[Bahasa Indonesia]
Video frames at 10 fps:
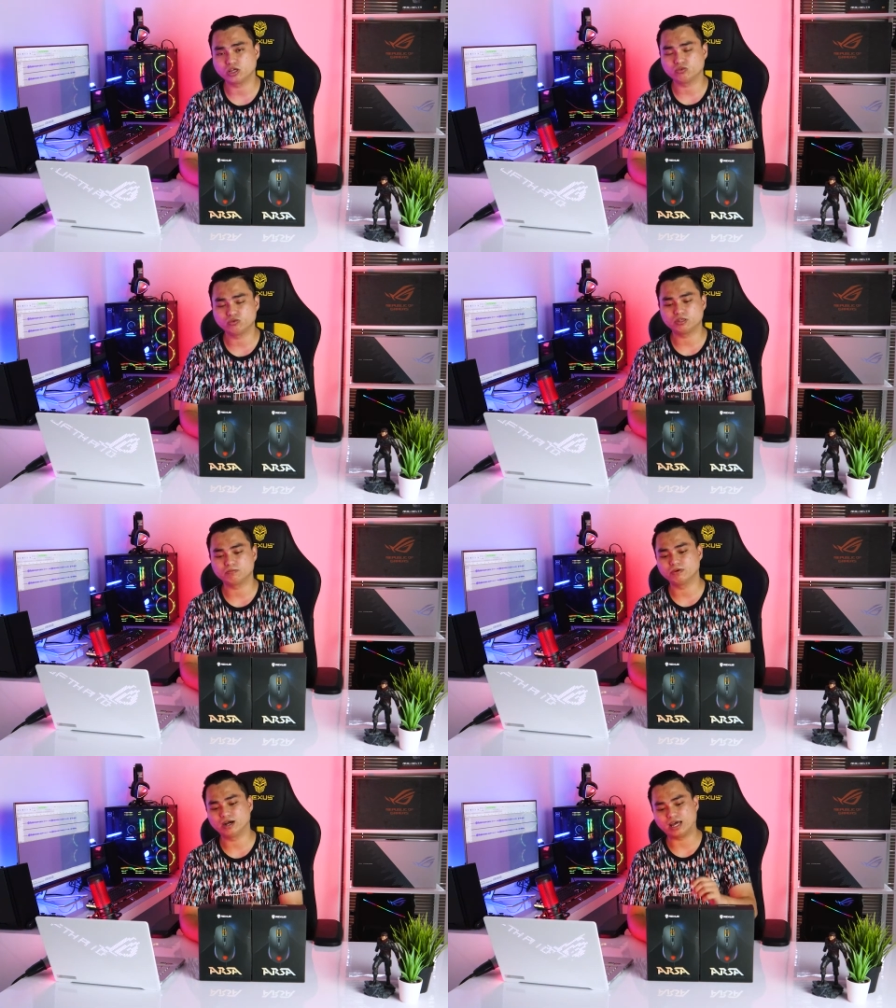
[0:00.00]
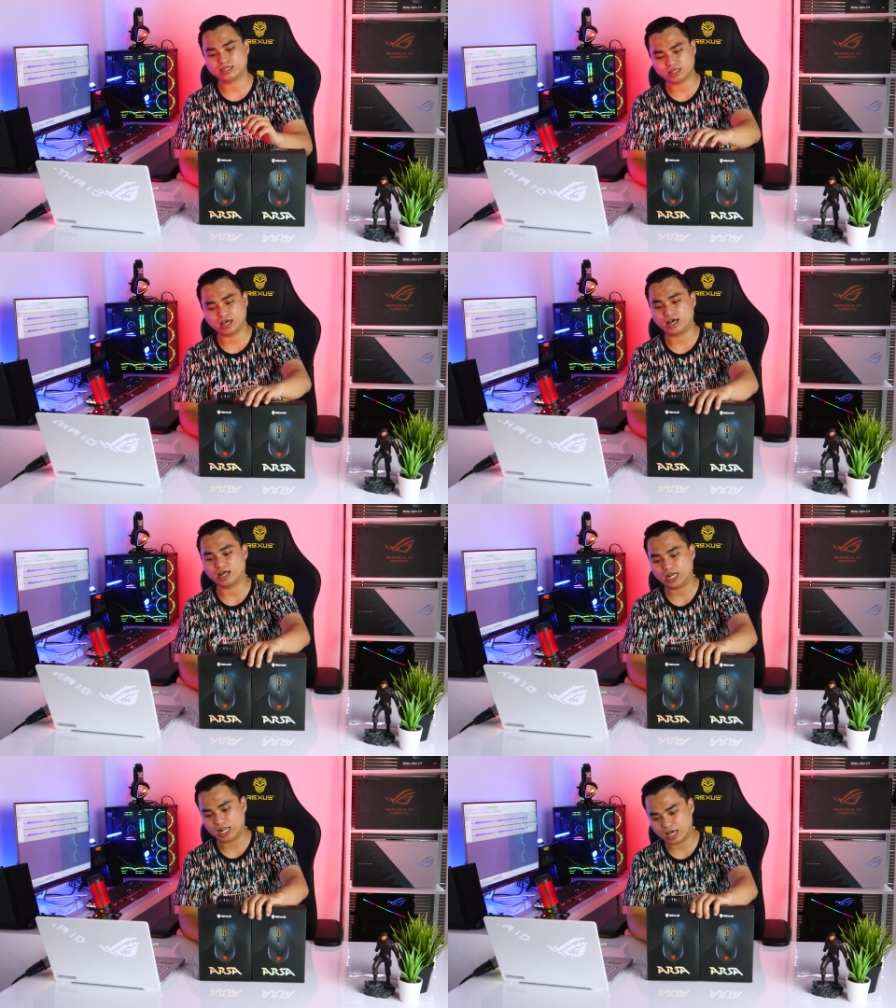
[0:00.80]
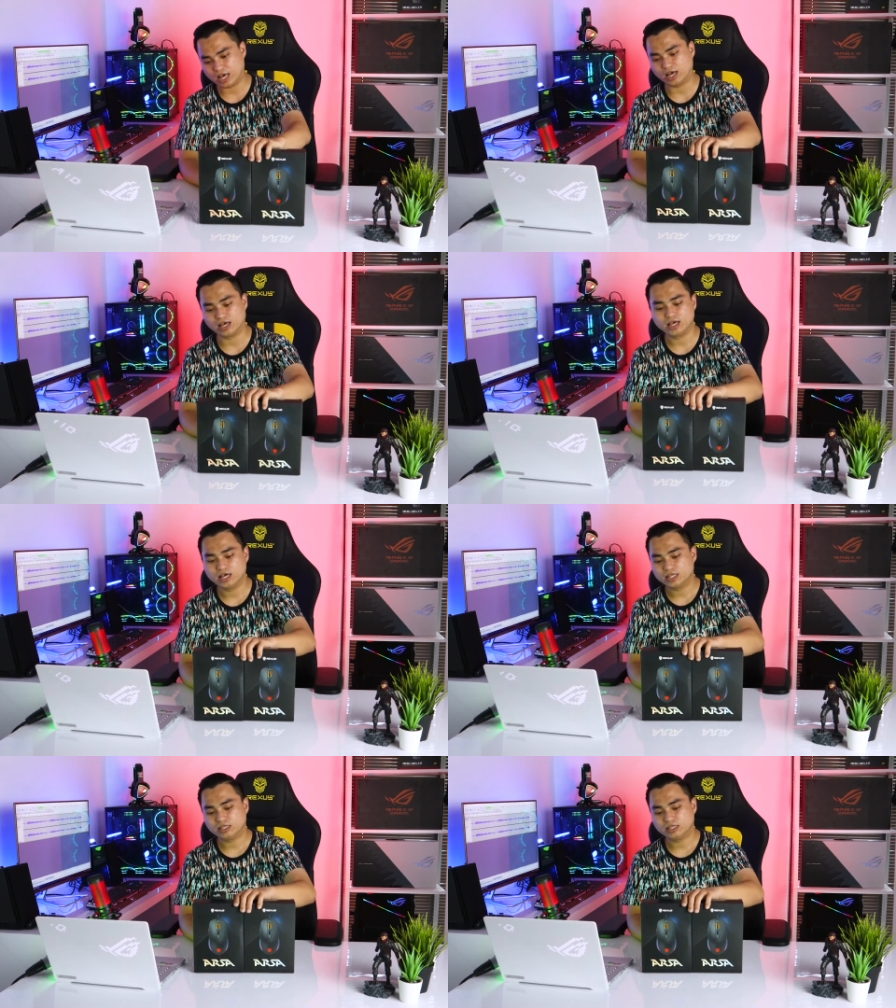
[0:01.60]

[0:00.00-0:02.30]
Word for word: yaitu tipe Arsa Nah